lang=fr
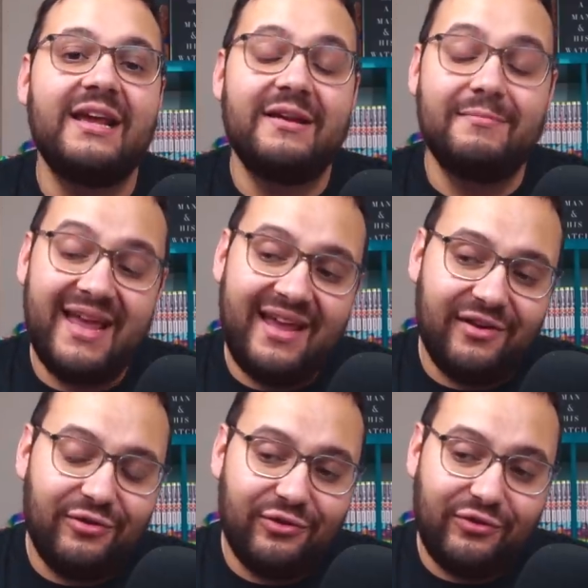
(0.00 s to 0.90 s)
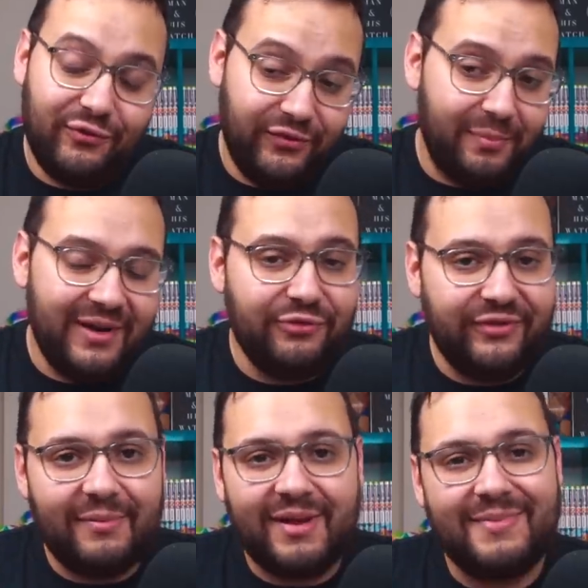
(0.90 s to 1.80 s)
Mais euh, je vous en parle
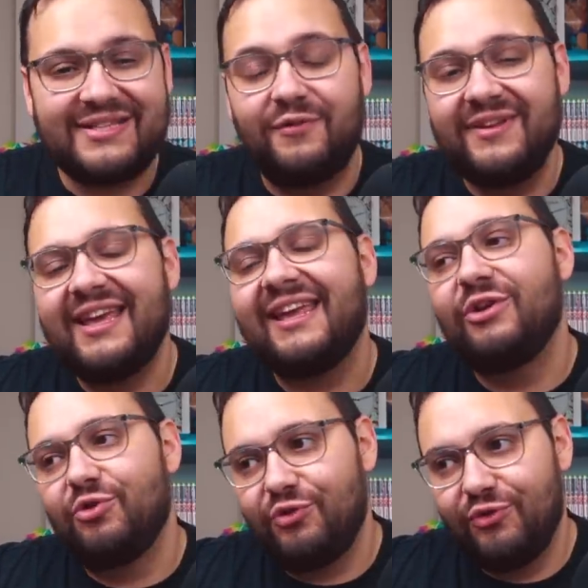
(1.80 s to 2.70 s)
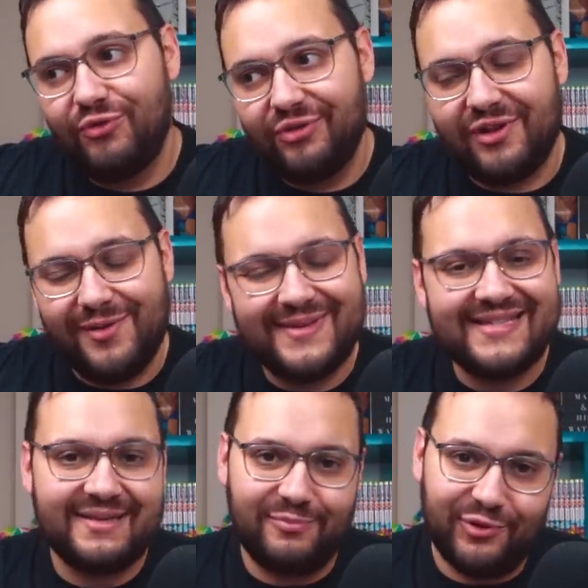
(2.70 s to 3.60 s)
juste après, parce qu'en fait, il y a quelque chose d'autre quand même qui
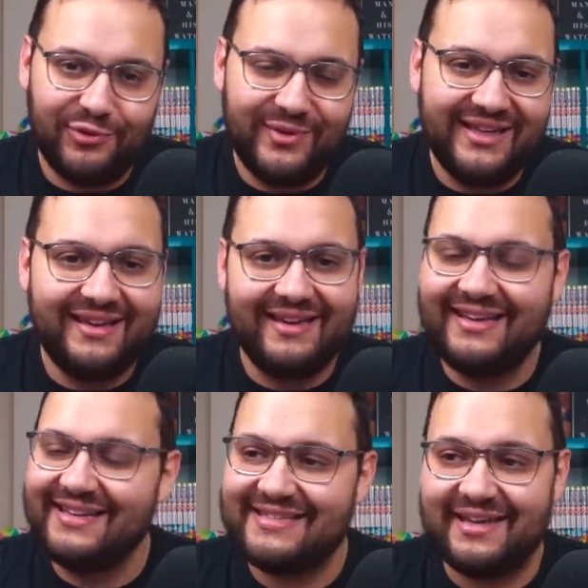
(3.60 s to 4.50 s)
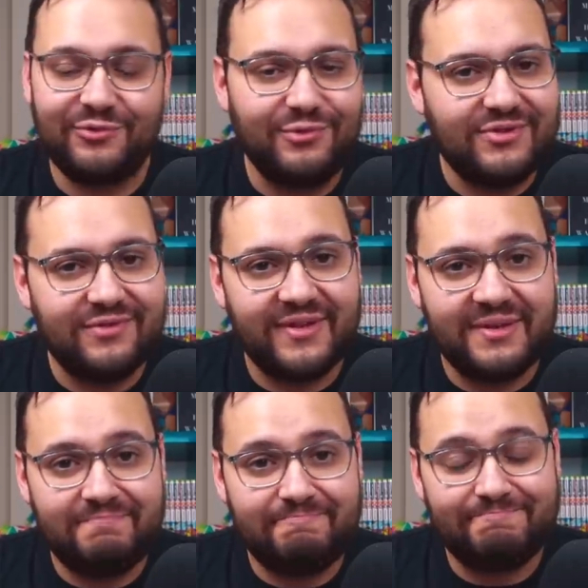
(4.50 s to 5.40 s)
s'est produit et ça a tout
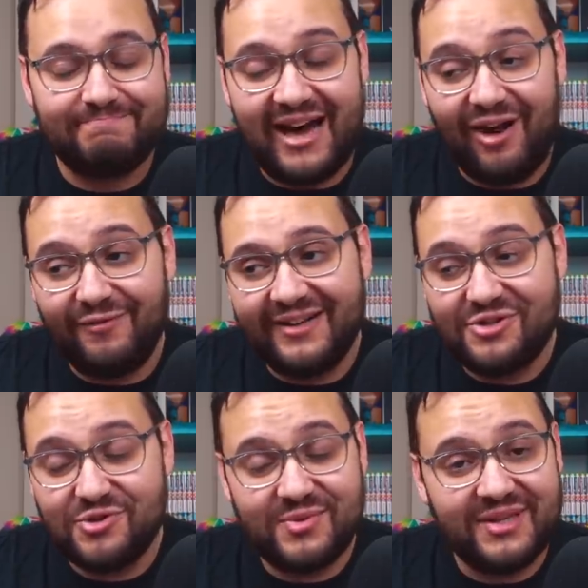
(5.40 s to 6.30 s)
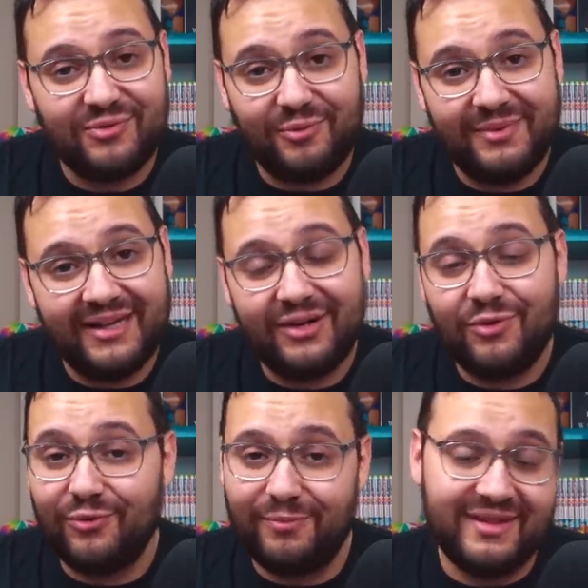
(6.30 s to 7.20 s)
sauvé. Bah en fait, je suis tombé
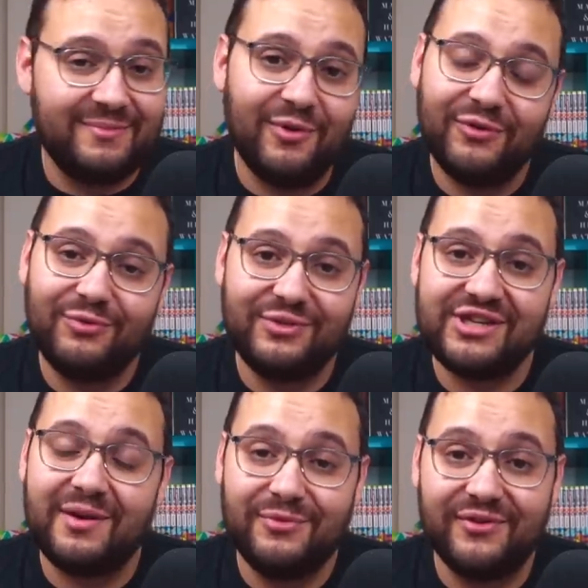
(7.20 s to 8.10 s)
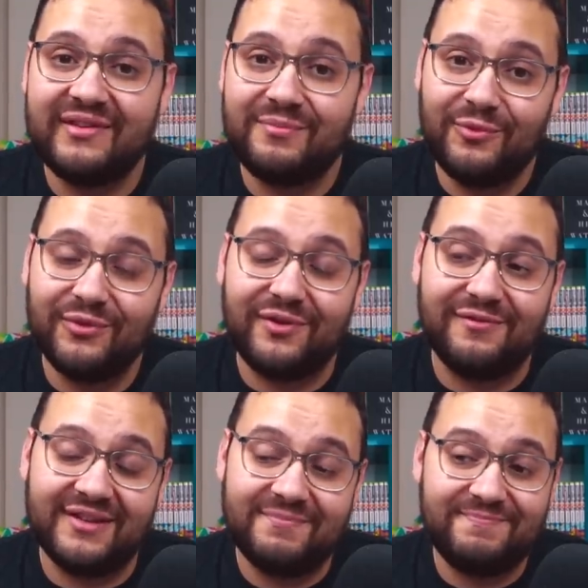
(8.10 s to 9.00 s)
complètement sous le charme de cette montre en
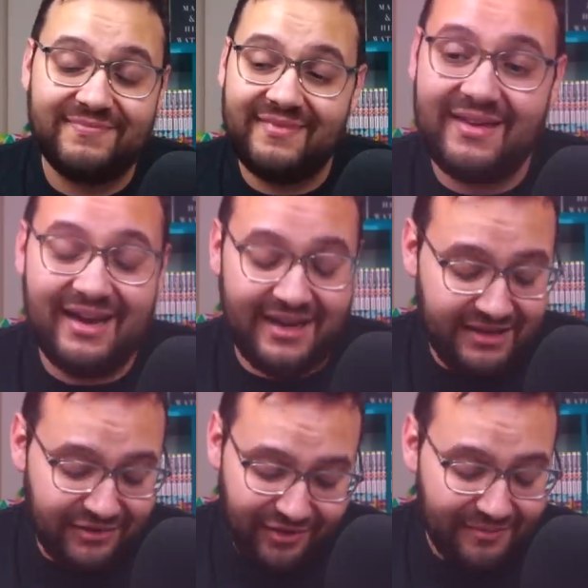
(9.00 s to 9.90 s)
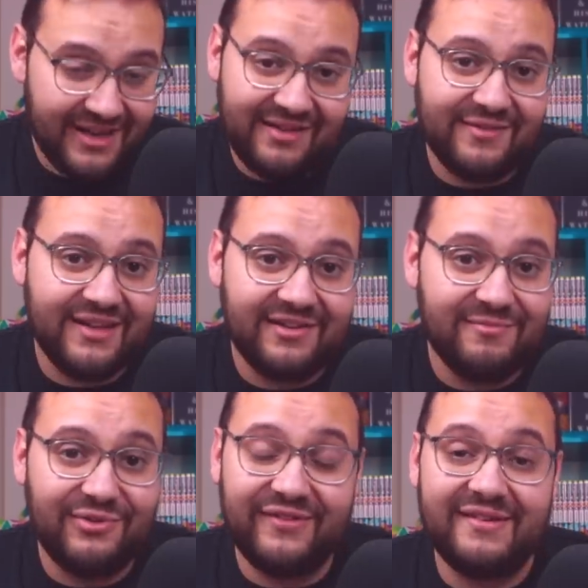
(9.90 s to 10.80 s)
fait. Elle a une gueule magnifique.
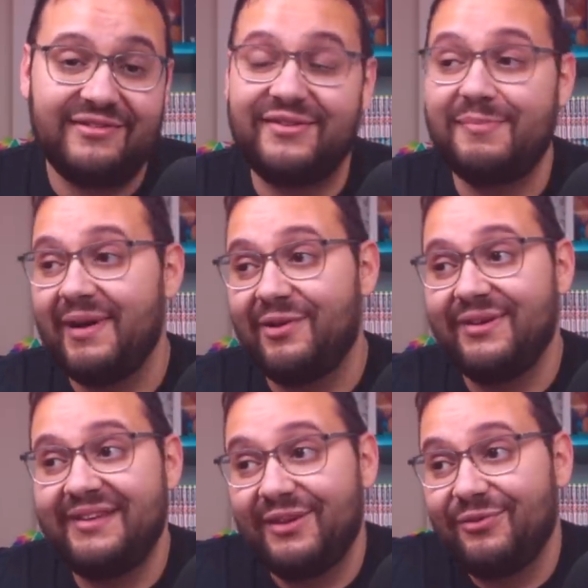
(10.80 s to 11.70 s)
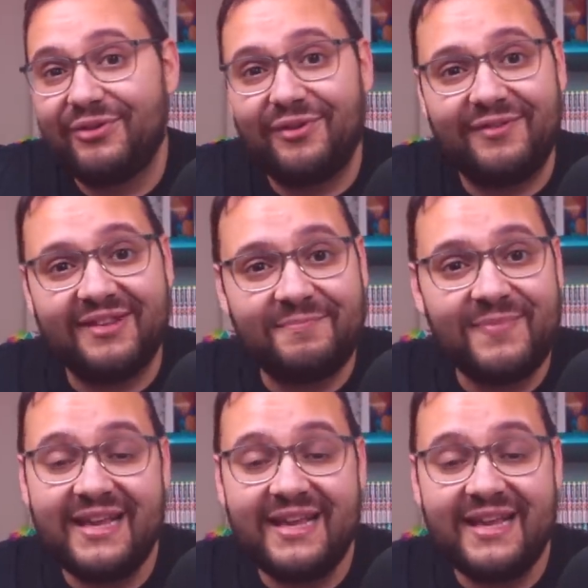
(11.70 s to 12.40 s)
Je sais, je sais pas quoi dire d'autre en fait.